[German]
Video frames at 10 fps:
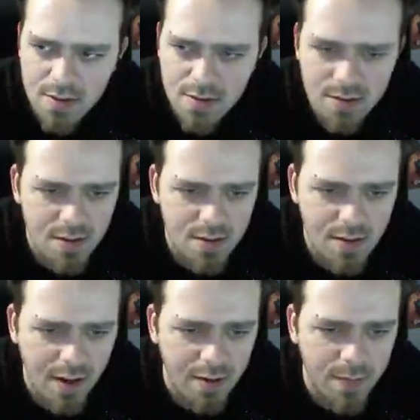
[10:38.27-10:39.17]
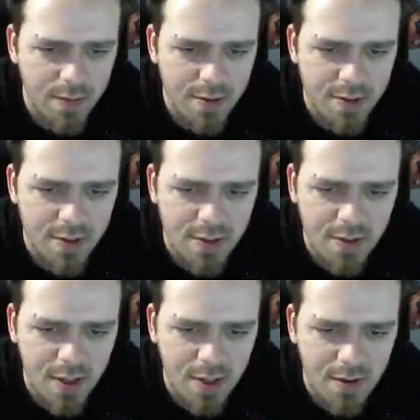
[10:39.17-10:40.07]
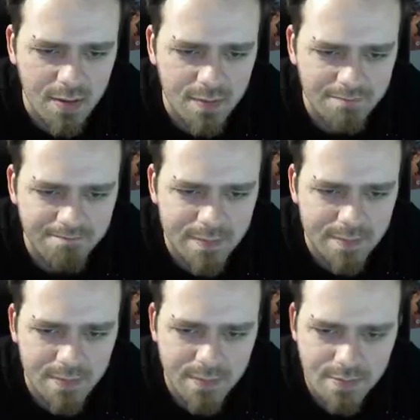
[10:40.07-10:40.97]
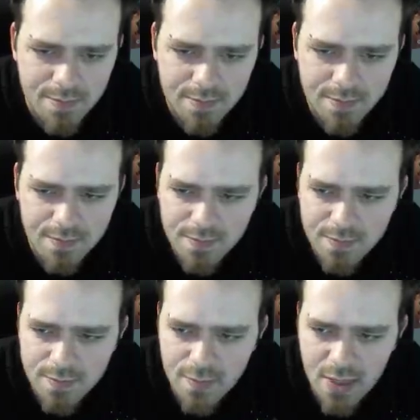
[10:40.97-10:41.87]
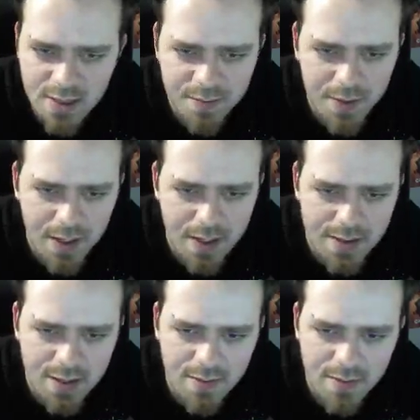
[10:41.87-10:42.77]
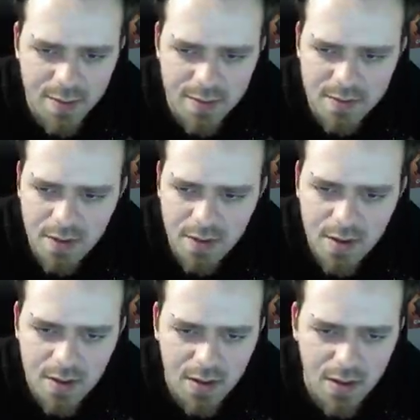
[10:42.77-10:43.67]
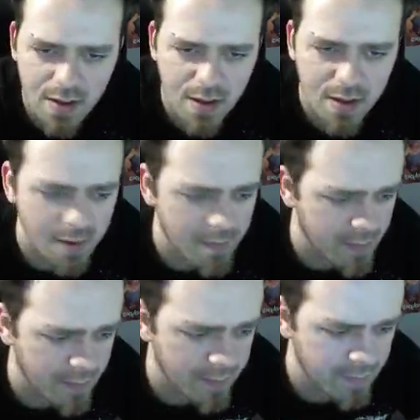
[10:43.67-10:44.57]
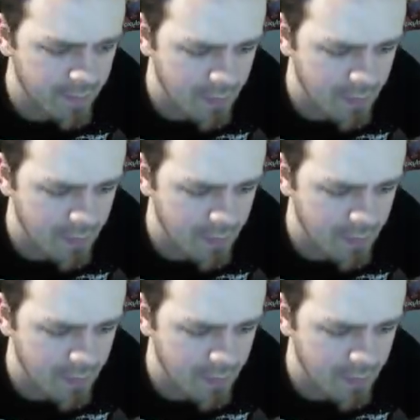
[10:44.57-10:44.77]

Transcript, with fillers: Sniper und Shotgun. Hm. Ich spiele ehrlich gesagt lieber mit AR-Waffen.